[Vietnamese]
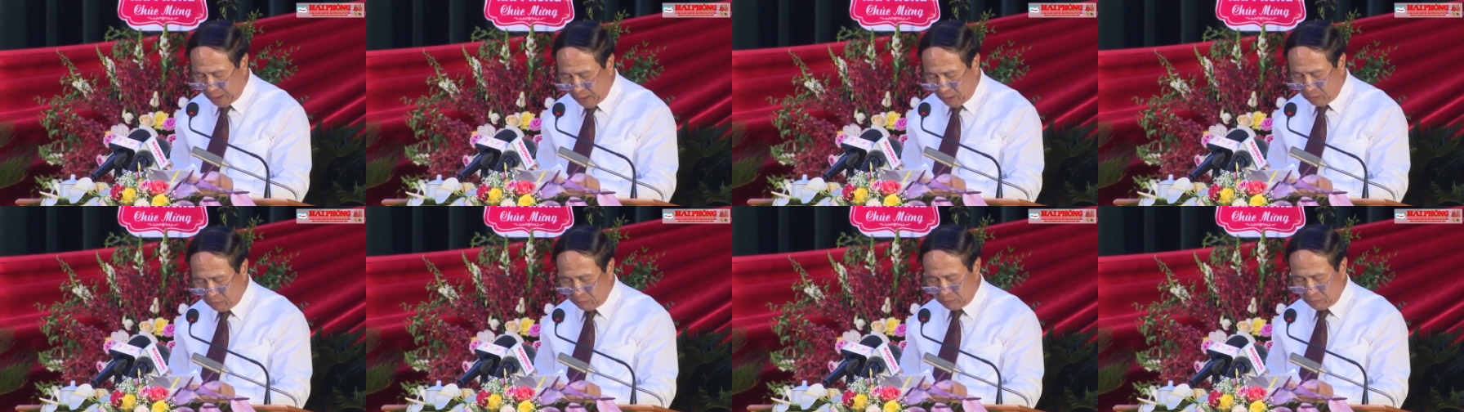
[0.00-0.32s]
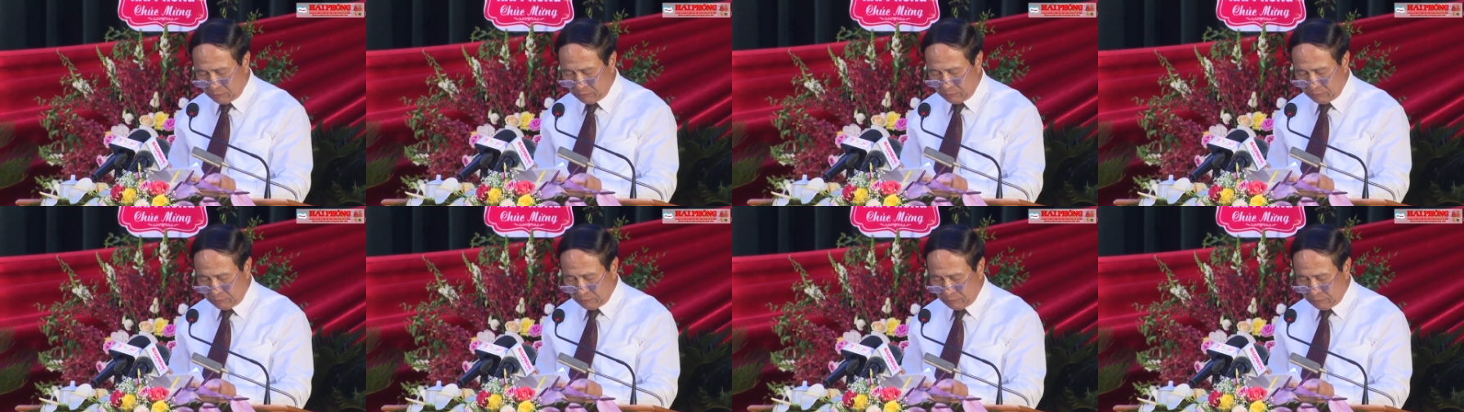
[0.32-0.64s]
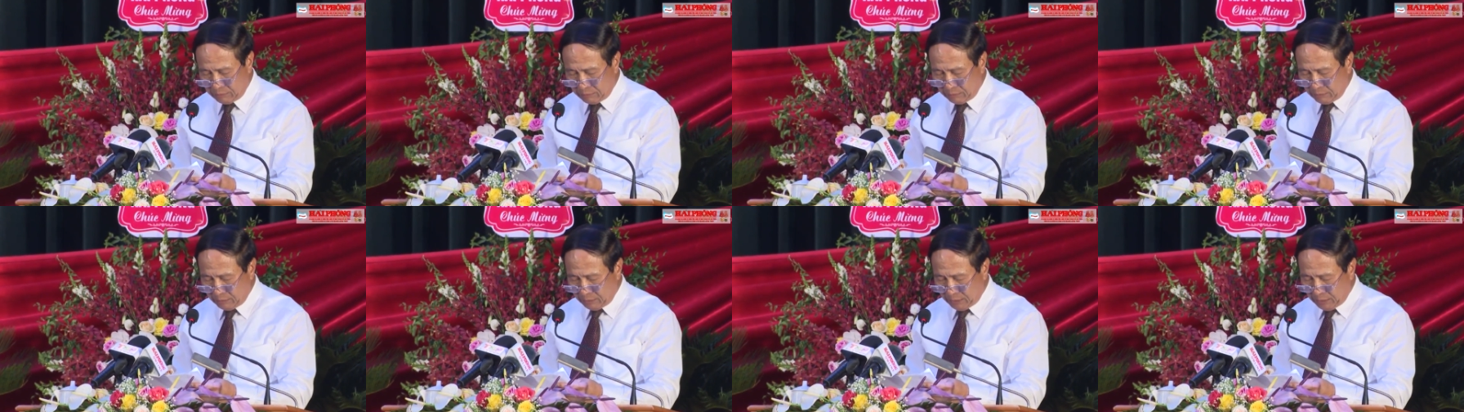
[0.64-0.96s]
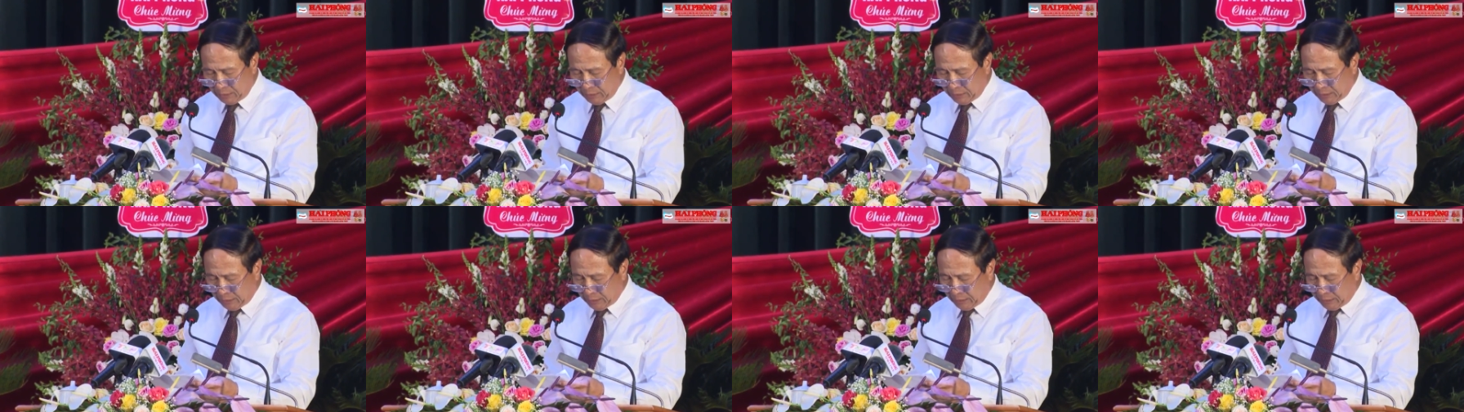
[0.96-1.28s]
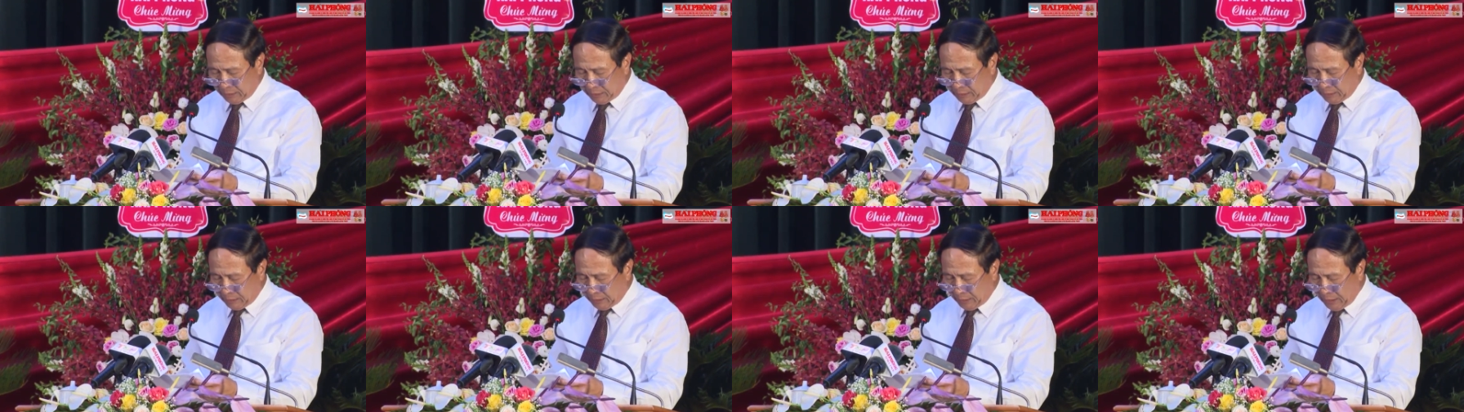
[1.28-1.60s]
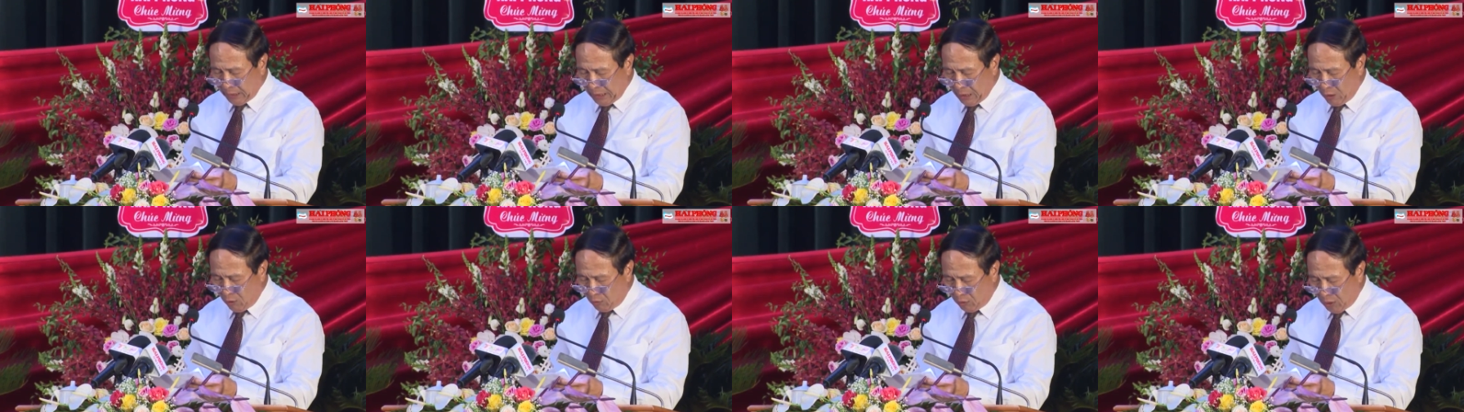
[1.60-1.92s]
đồng,
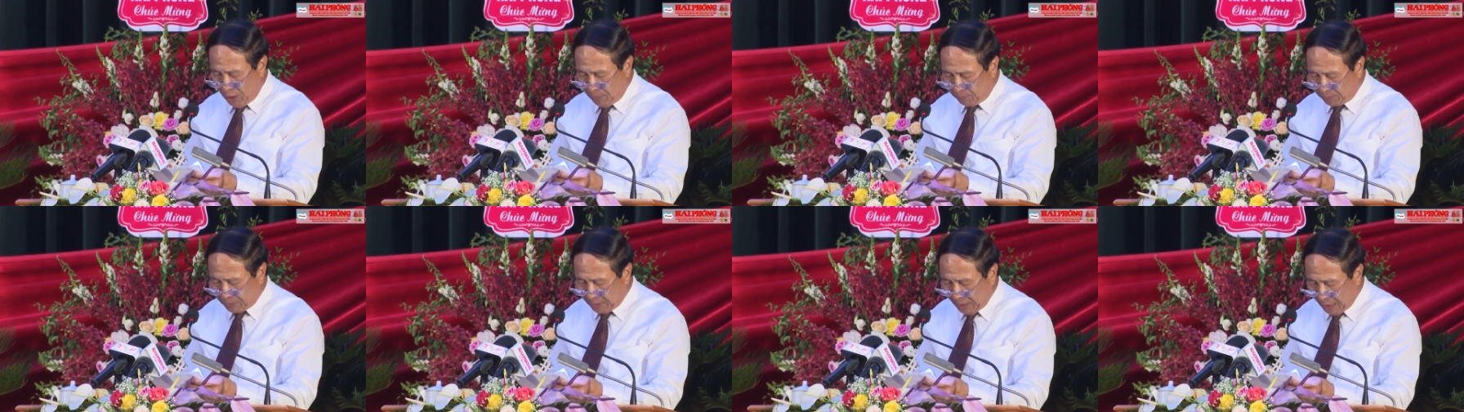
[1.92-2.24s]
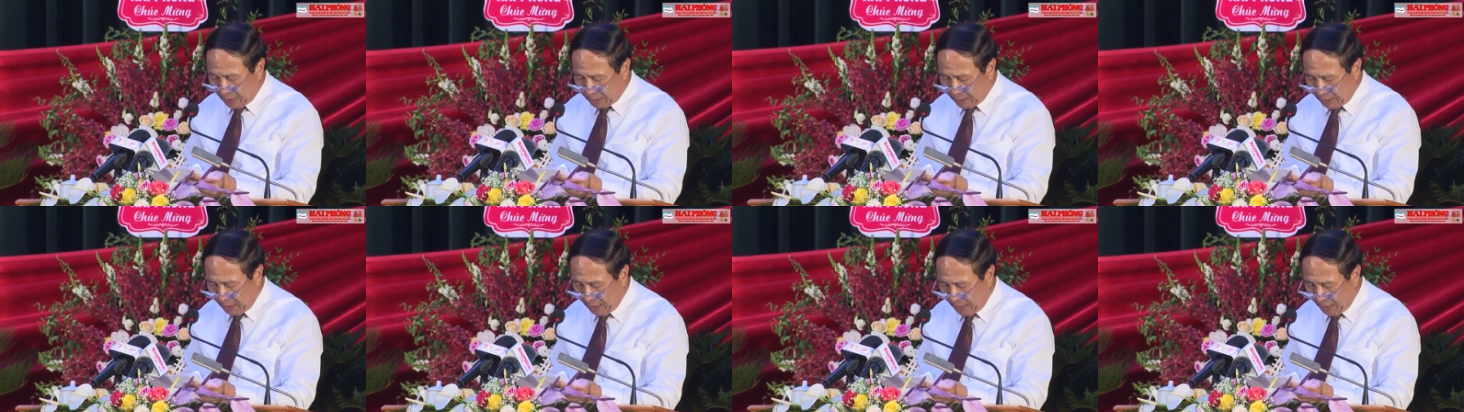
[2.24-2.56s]
cao gấp gần